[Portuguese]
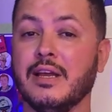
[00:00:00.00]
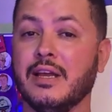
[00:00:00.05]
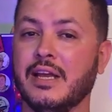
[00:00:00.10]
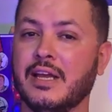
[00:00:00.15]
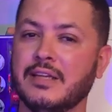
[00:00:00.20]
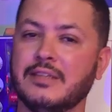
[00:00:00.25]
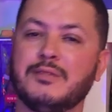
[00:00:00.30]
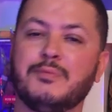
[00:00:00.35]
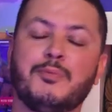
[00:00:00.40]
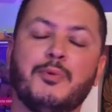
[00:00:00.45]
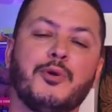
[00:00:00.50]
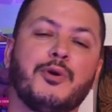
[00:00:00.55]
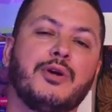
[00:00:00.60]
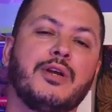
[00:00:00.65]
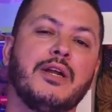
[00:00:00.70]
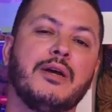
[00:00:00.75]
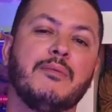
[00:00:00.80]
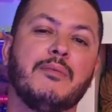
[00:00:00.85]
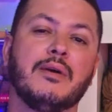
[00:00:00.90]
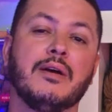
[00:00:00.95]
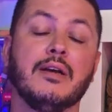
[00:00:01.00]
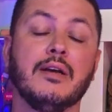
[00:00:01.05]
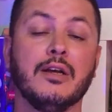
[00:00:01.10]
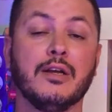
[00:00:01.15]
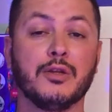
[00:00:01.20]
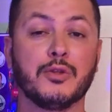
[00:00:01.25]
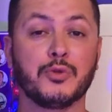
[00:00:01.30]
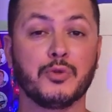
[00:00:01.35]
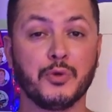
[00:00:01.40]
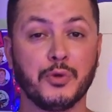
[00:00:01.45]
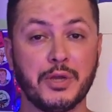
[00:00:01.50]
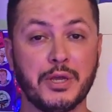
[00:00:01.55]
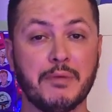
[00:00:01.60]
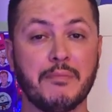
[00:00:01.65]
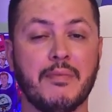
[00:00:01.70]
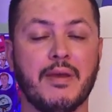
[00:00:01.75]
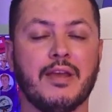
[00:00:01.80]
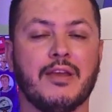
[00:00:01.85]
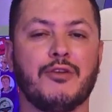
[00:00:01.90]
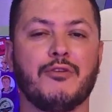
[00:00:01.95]
Esse programa do
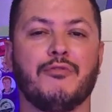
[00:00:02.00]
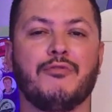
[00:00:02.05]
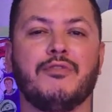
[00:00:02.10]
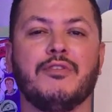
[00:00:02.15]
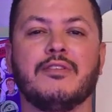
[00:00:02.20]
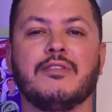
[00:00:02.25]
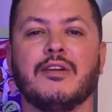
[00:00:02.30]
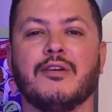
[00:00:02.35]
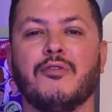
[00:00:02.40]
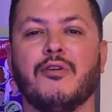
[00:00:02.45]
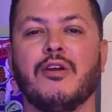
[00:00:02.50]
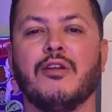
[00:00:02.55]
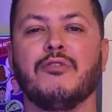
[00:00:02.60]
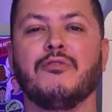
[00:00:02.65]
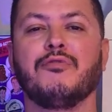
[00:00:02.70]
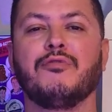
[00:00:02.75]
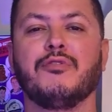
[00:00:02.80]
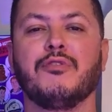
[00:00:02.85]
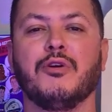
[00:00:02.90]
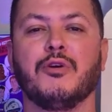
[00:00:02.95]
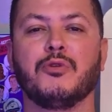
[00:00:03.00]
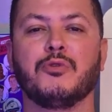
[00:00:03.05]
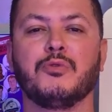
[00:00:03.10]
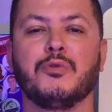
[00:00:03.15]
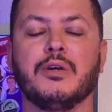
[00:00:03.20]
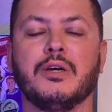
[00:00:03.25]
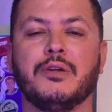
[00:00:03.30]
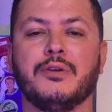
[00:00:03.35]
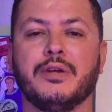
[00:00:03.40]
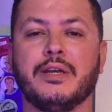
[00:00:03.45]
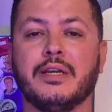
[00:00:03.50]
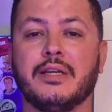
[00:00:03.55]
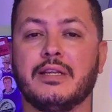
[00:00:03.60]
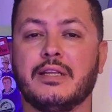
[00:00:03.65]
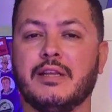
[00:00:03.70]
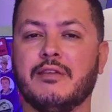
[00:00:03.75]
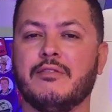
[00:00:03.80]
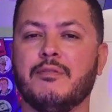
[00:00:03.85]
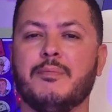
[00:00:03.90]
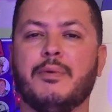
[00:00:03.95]
He-Man que eu fiz agora no final do ano aí,
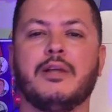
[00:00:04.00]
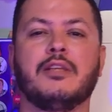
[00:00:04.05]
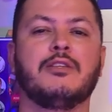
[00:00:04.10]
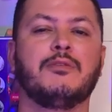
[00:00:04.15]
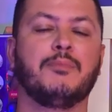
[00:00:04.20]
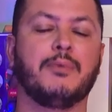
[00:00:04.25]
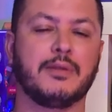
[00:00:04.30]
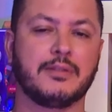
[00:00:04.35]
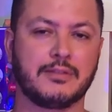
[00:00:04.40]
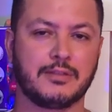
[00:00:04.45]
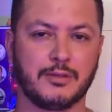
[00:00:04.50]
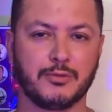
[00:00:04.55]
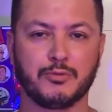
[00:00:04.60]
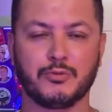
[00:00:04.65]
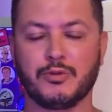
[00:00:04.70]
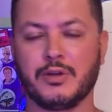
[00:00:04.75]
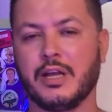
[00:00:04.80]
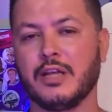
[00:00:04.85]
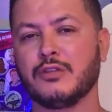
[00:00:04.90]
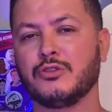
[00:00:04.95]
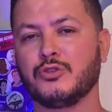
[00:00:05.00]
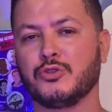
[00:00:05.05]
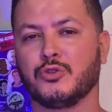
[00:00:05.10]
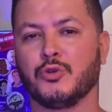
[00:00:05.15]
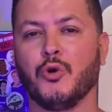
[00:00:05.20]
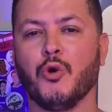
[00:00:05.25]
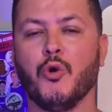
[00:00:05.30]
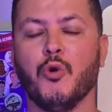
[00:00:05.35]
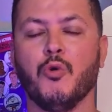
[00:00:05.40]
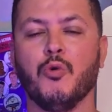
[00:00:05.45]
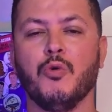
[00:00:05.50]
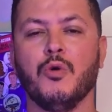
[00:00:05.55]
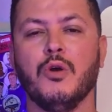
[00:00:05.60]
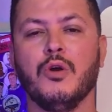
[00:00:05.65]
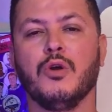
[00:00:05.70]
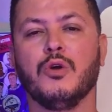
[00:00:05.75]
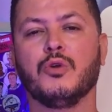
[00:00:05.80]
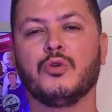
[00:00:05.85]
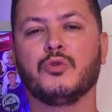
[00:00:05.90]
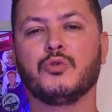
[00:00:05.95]
que teve a participação do Nerd Show,
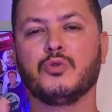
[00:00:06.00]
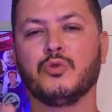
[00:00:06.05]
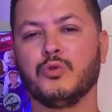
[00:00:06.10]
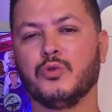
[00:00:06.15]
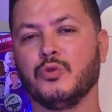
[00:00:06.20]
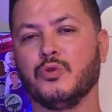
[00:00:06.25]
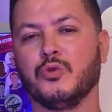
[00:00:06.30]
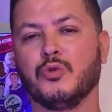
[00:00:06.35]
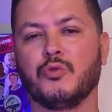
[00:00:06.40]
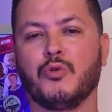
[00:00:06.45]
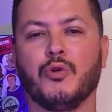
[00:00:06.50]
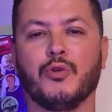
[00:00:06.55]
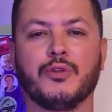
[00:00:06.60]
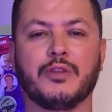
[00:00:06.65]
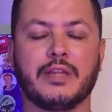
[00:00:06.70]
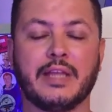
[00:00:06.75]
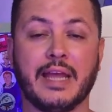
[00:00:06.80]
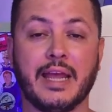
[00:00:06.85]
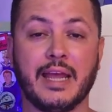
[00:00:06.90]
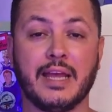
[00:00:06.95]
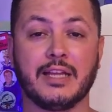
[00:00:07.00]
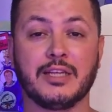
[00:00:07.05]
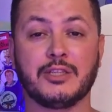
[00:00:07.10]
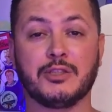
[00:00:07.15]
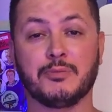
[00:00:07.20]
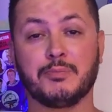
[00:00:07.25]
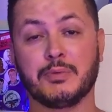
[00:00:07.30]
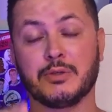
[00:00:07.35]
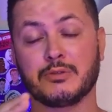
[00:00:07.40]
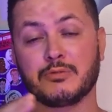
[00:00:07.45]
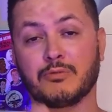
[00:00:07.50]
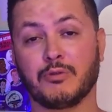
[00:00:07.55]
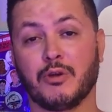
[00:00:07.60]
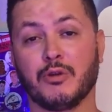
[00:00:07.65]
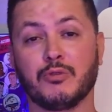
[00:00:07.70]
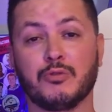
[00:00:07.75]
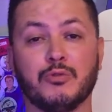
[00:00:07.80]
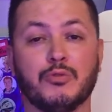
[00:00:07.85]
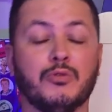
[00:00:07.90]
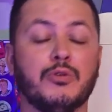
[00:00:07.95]
do Contente,
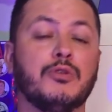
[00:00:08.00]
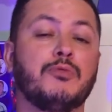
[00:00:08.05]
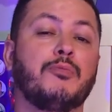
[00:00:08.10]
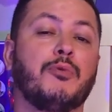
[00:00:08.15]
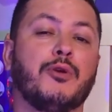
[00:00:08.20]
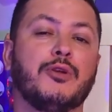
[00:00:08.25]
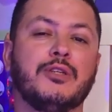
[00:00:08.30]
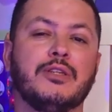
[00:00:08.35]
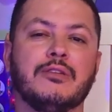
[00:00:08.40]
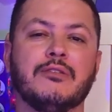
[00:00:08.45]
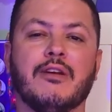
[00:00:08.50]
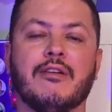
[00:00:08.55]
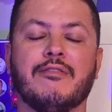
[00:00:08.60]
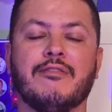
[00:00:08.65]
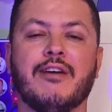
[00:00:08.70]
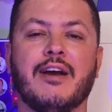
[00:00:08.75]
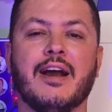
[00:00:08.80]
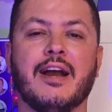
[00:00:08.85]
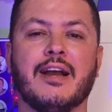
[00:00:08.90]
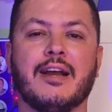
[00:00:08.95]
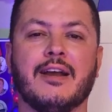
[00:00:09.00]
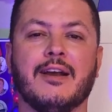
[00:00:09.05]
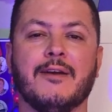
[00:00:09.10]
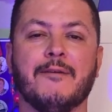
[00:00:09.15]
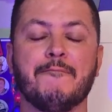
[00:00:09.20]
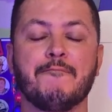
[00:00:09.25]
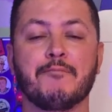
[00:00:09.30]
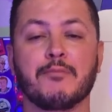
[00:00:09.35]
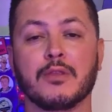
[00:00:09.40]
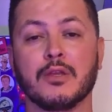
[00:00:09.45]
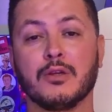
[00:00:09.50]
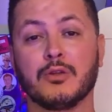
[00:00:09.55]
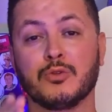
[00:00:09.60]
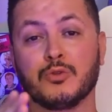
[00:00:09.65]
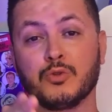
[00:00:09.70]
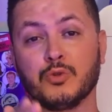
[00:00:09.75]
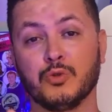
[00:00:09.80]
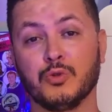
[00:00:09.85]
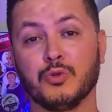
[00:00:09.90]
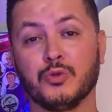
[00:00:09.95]
pessoal do Explodindo a Vaca,
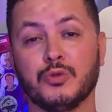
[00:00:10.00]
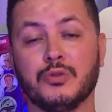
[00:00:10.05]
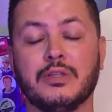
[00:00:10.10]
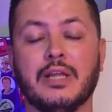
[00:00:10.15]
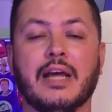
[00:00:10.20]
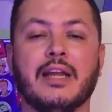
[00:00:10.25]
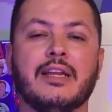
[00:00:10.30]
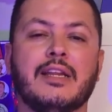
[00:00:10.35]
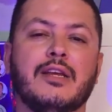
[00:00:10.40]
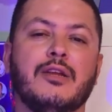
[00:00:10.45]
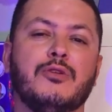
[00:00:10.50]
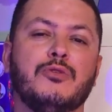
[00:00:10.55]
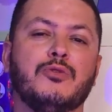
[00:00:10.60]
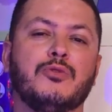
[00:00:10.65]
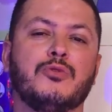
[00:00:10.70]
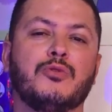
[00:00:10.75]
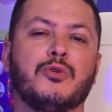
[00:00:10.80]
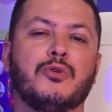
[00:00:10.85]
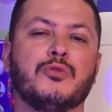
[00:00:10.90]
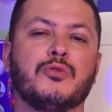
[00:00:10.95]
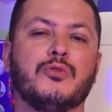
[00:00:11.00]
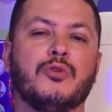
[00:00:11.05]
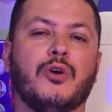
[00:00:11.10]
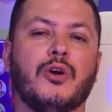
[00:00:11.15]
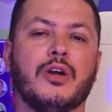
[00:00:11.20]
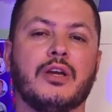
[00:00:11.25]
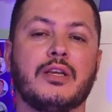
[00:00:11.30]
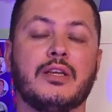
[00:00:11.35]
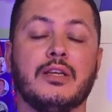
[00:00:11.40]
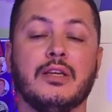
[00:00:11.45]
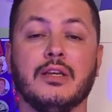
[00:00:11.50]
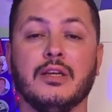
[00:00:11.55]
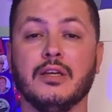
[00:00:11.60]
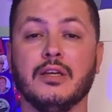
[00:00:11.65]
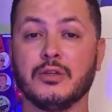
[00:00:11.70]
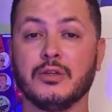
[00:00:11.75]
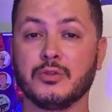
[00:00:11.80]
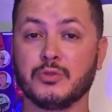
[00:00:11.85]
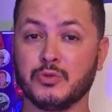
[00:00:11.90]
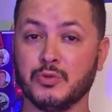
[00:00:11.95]
do Danilo do Toco Doc,
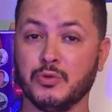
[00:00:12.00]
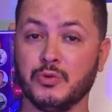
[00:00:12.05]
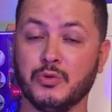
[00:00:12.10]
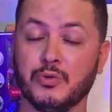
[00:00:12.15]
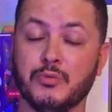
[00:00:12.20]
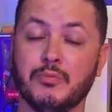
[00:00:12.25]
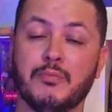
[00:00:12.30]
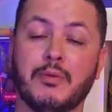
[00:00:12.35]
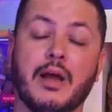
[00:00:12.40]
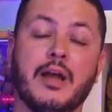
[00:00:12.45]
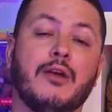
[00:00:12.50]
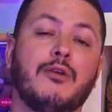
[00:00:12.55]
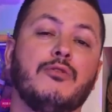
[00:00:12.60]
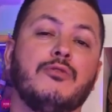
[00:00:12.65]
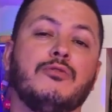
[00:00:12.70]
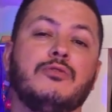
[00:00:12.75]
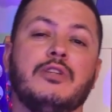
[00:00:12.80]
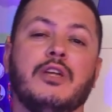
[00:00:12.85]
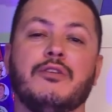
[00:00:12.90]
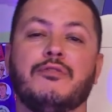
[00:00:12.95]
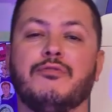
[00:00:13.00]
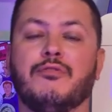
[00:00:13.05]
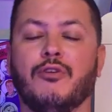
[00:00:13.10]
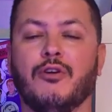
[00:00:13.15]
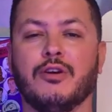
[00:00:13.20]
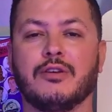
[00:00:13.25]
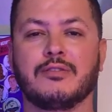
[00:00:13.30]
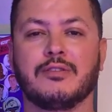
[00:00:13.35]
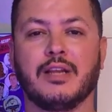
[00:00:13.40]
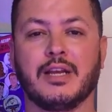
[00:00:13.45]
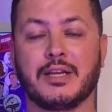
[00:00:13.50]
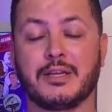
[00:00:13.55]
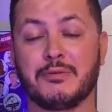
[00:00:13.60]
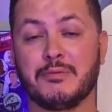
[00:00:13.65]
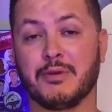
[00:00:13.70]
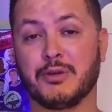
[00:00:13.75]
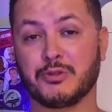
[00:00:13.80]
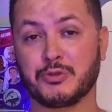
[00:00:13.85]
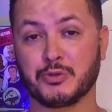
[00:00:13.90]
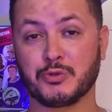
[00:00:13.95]
do Michael J. Fox lá
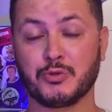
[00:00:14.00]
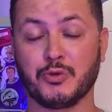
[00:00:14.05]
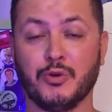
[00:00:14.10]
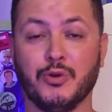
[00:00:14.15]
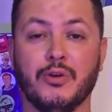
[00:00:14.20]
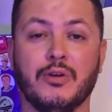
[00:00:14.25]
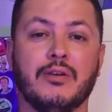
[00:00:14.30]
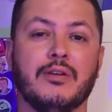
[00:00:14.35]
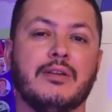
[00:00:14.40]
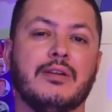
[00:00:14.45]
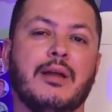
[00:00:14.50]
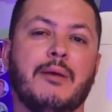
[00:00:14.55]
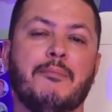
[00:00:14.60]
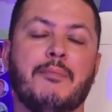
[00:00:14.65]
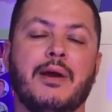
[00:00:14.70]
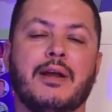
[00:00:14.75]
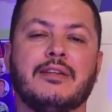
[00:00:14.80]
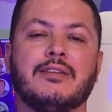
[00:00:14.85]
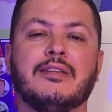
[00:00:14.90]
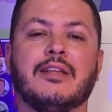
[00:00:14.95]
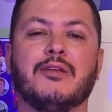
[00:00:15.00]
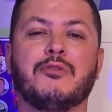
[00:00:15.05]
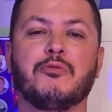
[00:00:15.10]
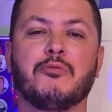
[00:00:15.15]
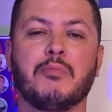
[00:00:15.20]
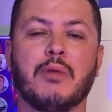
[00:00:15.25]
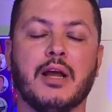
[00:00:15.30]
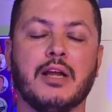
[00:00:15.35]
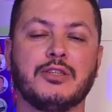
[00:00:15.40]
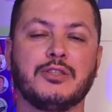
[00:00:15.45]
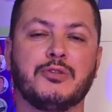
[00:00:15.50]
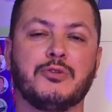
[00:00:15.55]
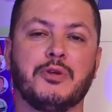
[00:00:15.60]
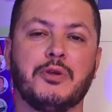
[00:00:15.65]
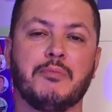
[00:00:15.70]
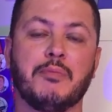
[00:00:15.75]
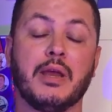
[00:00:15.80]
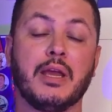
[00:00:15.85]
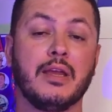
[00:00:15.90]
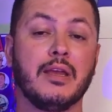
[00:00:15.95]
que me ajudou na parte da dublagem do
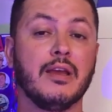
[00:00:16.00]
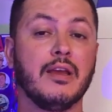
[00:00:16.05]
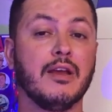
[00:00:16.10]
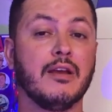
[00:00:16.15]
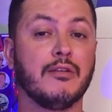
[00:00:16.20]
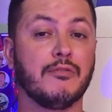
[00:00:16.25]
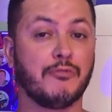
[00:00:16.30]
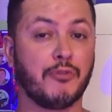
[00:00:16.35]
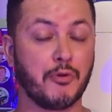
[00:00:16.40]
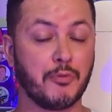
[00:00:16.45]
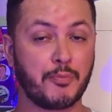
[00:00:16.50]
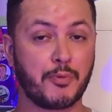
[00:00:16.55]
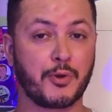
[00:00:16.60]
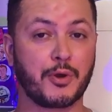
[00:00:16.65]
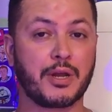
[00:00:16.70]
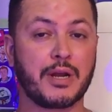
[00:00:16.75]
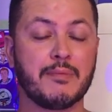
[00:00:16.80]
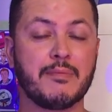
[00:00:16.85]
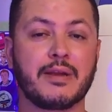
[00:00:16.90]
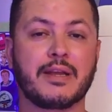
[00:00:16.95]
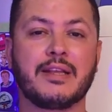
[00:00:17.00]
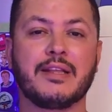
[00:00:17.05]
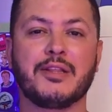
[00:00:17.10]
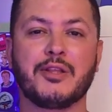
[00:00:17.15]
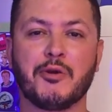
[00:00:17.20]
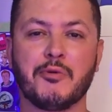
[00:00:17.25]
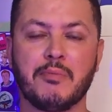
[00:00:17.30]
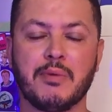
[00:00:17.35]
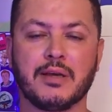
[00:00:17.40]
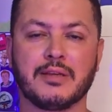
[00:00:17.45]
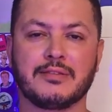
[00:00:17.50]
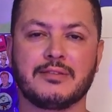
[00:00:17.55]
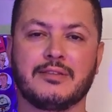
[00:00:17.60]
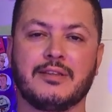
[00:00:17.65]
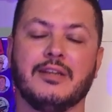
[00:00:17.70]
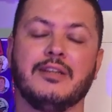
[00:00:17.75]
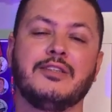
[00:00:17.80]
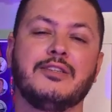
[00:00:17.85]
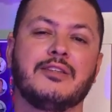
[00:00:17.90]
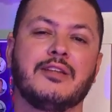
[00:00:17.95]
He-Man. Foi um programa que deu
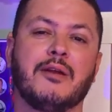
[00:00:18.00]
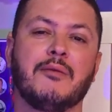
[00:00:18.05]
bastante